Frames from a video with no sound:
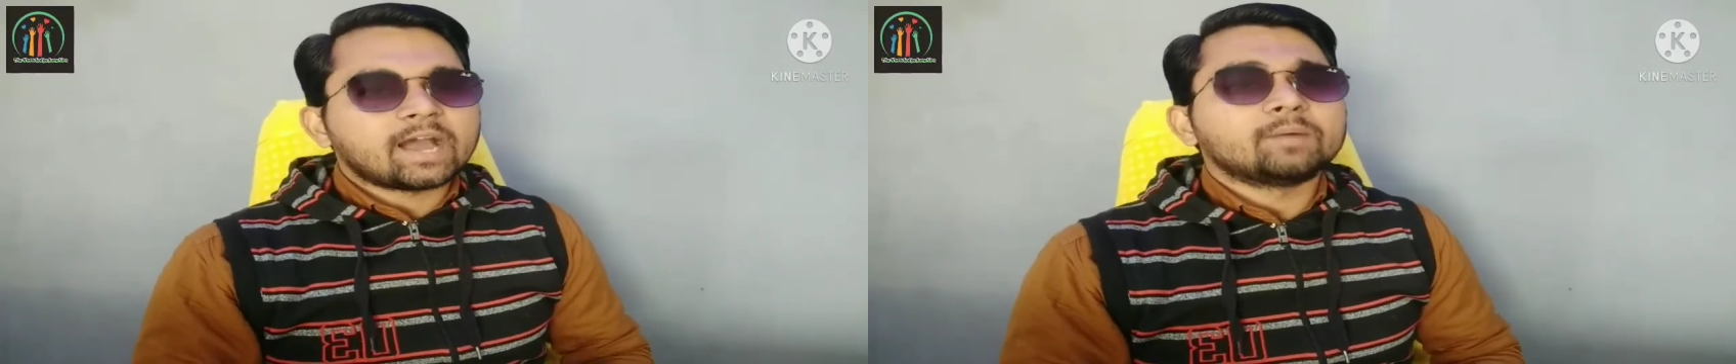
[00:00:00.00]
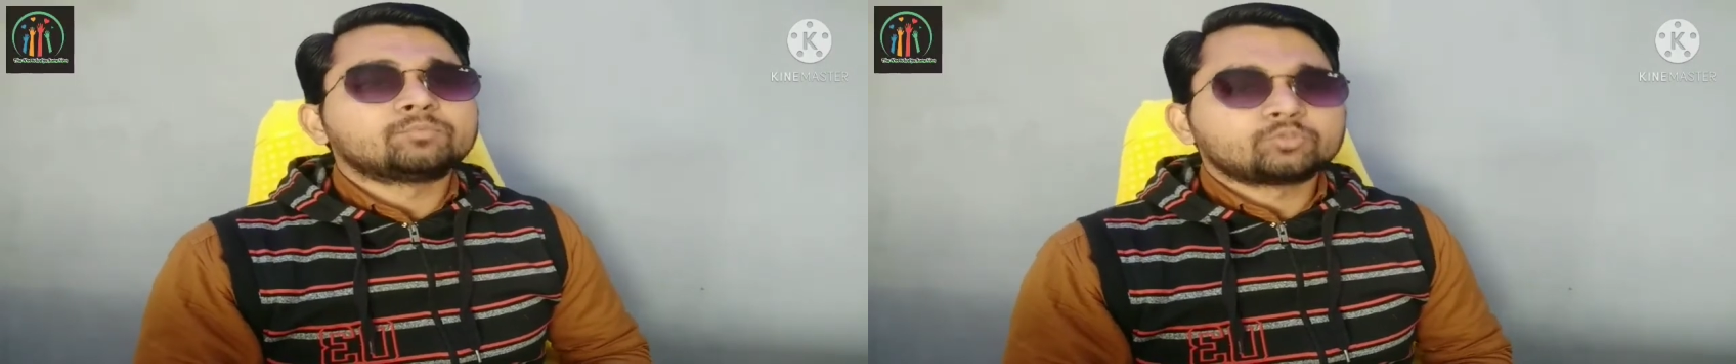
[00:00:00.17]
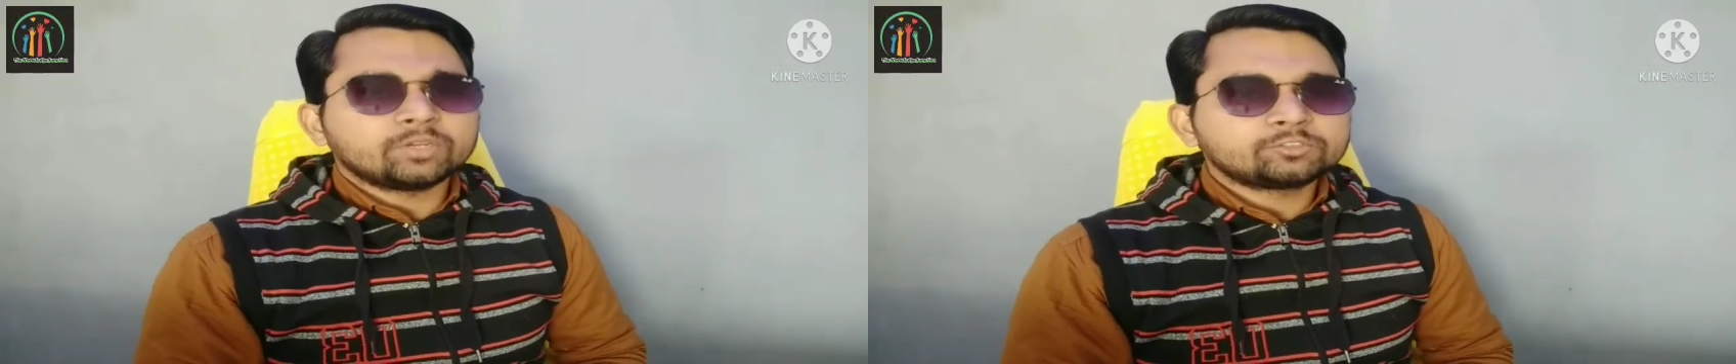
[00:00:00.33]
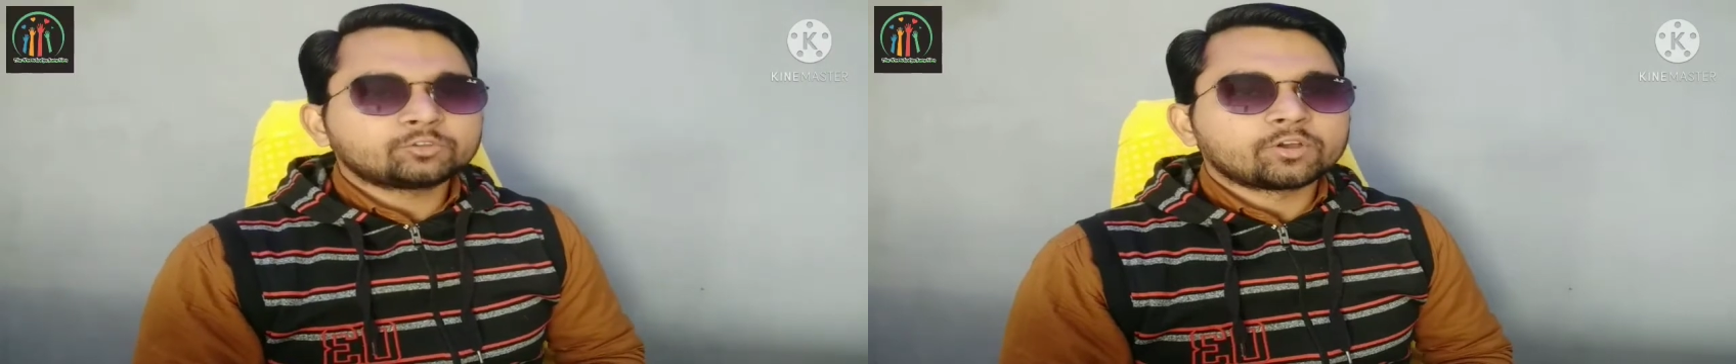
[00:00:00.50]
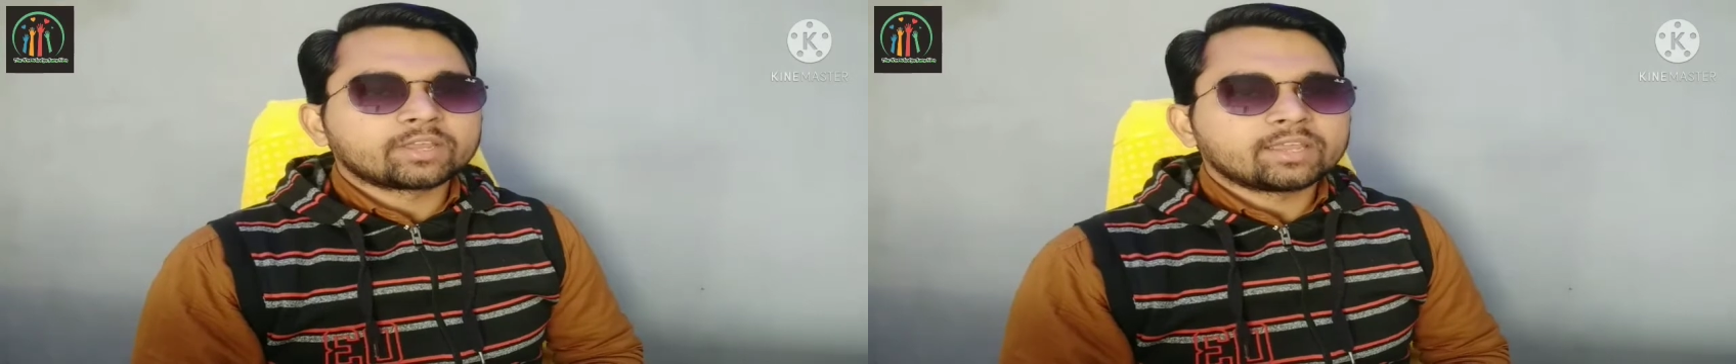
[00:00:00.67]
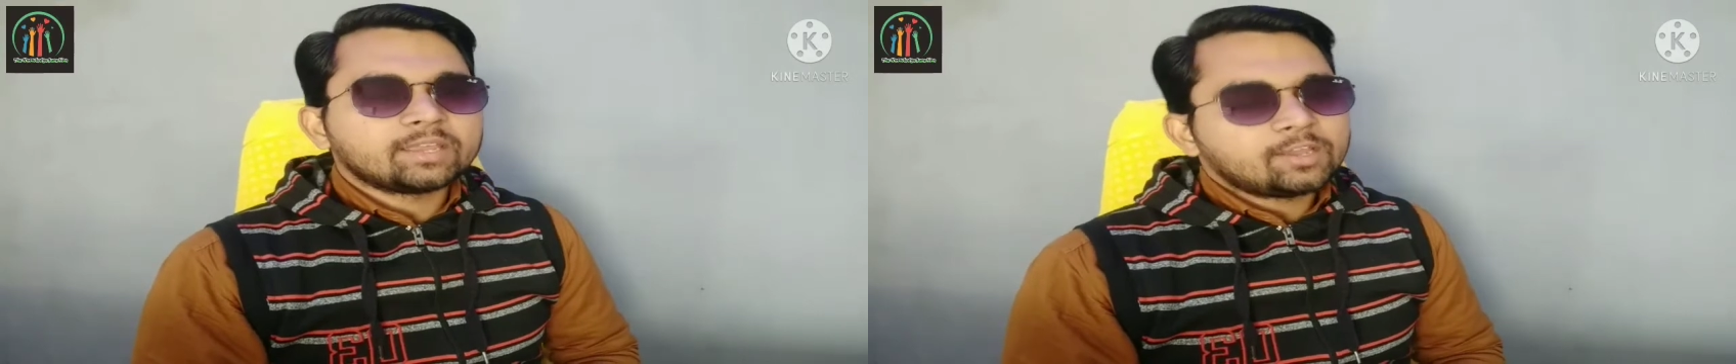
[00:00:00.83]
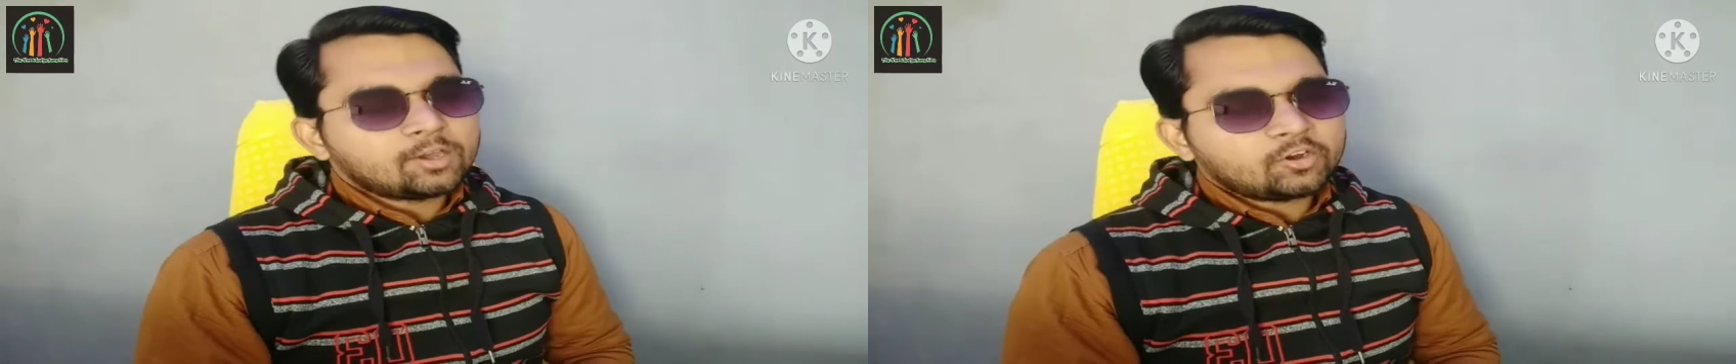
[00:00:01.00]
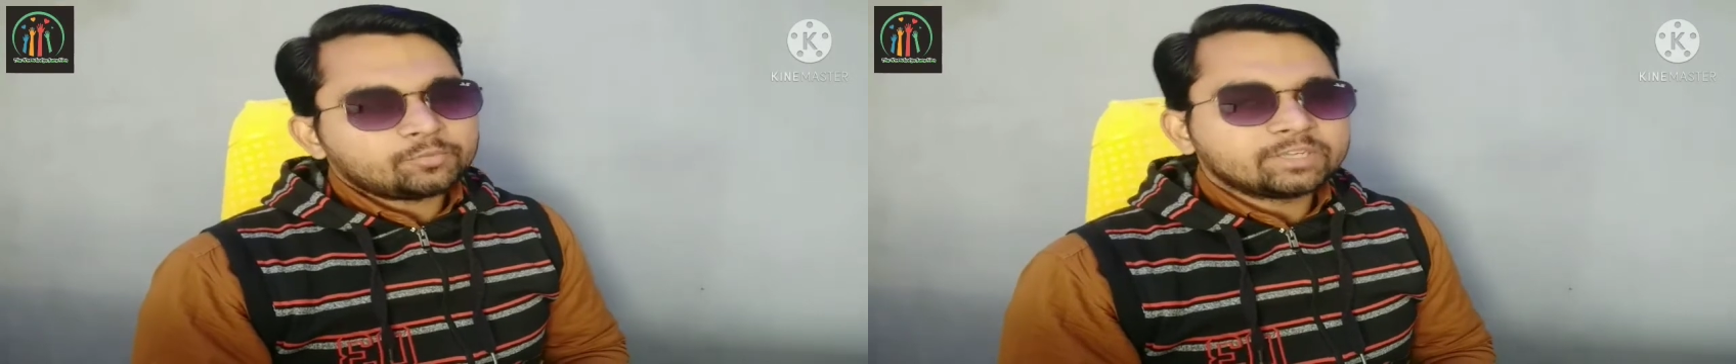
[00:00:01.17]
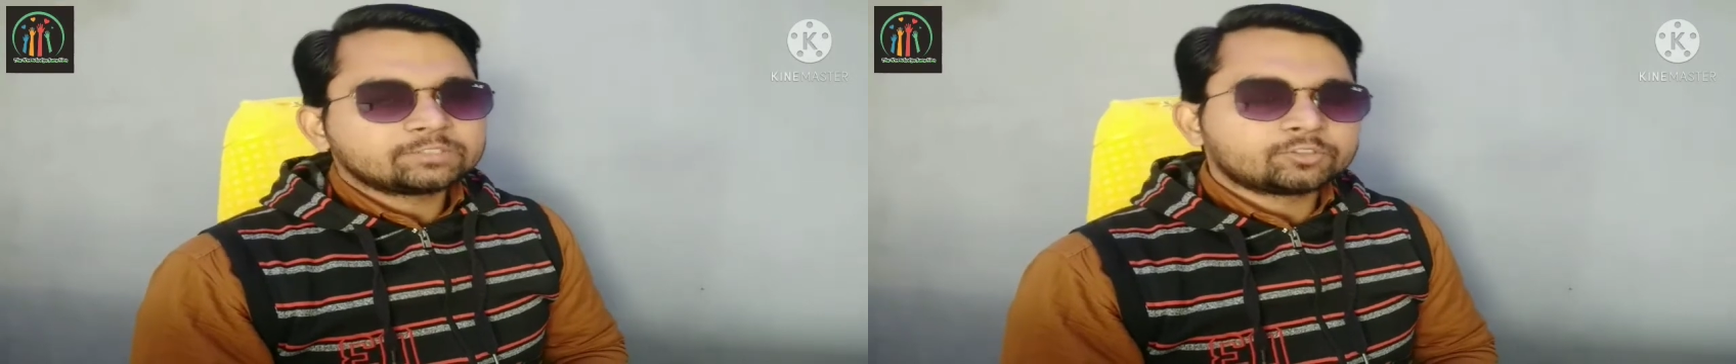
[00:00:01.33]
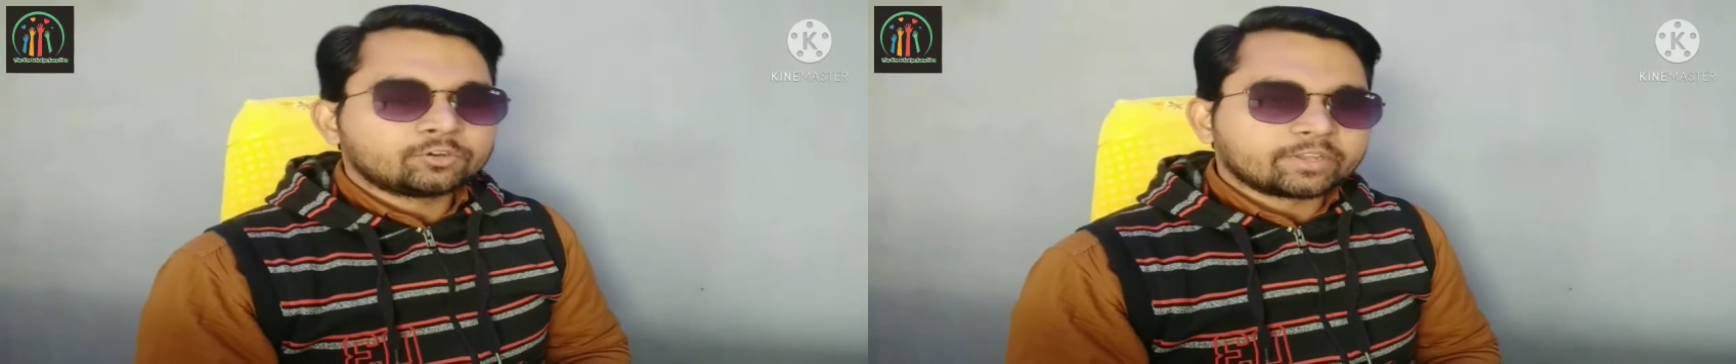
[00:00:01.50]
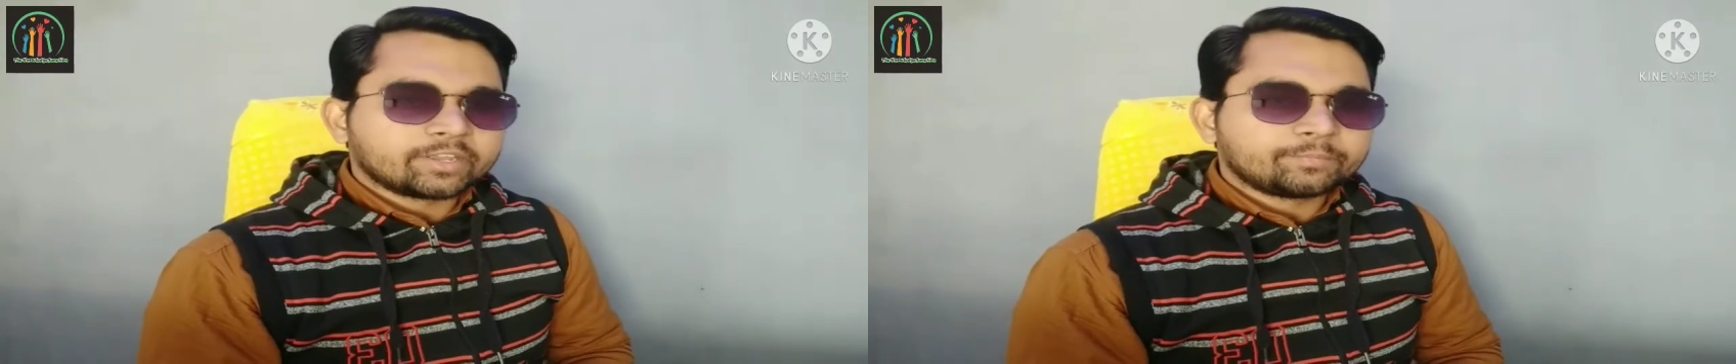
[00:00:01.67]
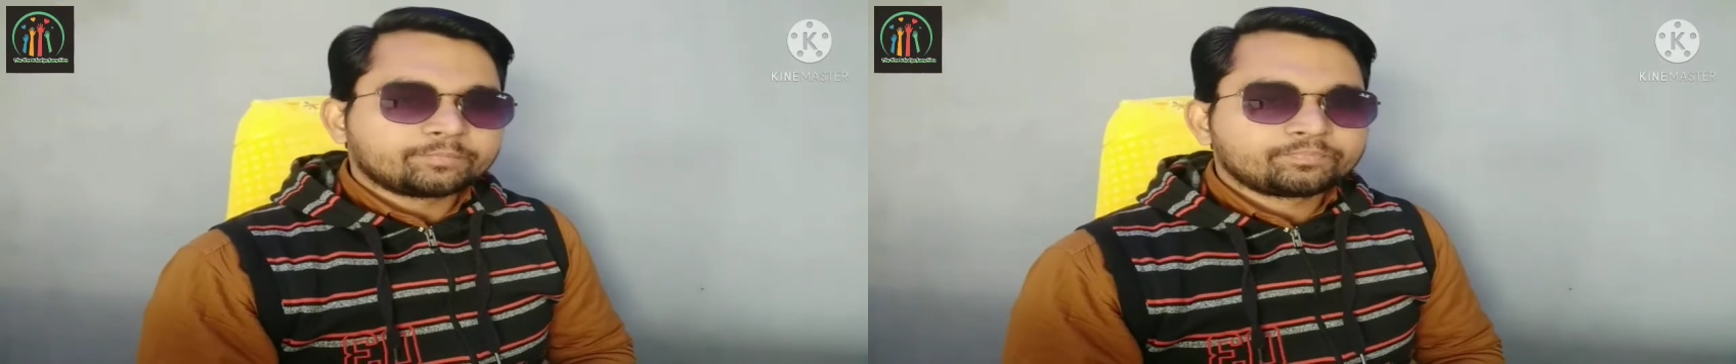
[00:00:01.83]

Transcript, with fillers: आप स्वस्थ होंगे और मस्त होंगे